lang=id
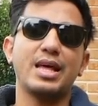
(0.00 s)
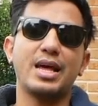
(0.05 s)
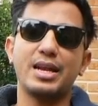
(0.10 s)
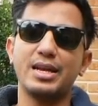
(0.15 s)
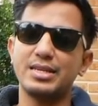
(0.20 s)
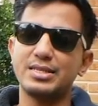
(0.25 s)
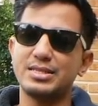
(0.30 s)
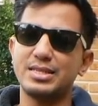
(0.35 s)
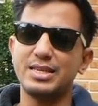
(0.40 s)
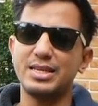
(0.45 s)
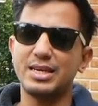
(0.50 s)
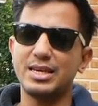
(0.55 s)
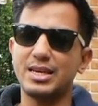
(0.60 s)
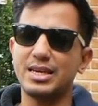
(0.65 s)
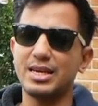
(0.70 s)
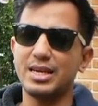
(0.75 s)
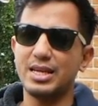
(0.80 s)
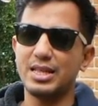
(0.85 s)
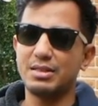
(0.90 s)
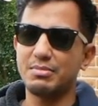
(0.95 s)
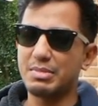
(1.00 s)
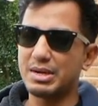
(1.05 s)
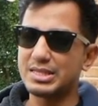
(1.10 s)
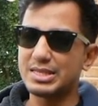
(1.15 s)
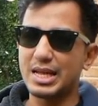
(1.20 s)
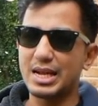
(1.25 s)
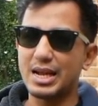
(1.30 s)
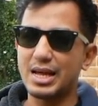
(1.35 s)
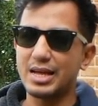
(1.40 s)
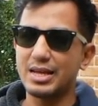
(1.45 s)
ada sedikit
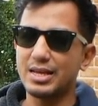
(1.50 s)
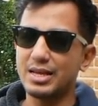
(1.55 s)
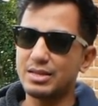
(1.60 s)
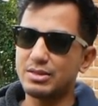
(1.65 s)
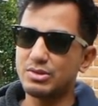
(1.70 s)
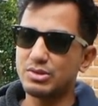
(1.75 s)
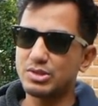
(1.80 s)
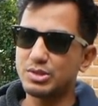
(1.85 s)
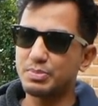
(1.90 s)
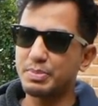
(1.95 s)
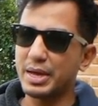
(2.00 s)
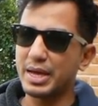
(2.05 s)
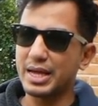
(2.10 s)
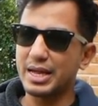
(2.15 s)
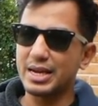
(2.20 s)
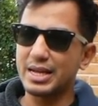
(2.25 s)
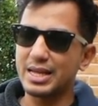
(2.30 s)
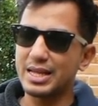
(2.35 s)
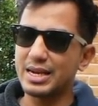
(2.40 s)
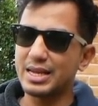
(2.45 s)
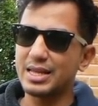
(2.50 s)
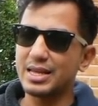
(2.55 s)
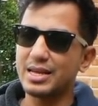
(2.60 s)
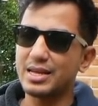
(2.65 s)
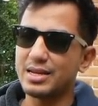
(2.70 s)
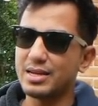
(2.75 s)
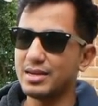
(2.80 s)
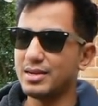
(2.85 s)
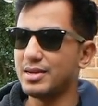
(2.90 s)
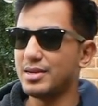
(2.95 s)
masalah yaitu speaker
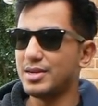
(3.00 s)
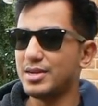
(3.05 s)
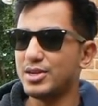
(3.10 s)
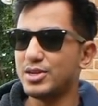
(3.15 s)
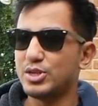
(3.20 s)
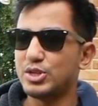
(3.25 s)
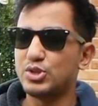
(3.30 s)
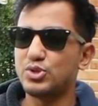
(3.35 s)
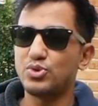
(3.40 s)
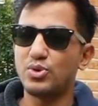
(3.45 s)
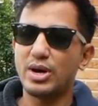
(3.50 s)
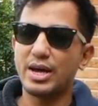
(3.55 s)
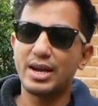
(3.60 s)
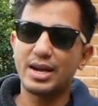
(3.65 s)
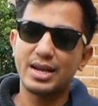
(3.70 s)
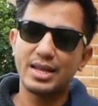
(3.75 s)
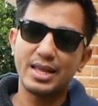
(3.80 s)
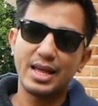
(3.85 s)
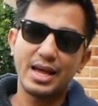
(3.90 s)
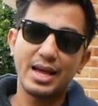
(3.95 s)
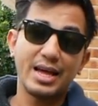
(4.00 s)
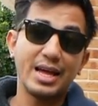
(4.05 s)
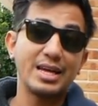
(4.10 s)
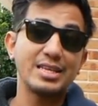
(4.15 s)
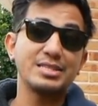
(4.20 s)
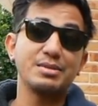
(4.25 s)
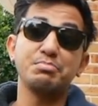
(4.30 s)
kirinya suaranya agak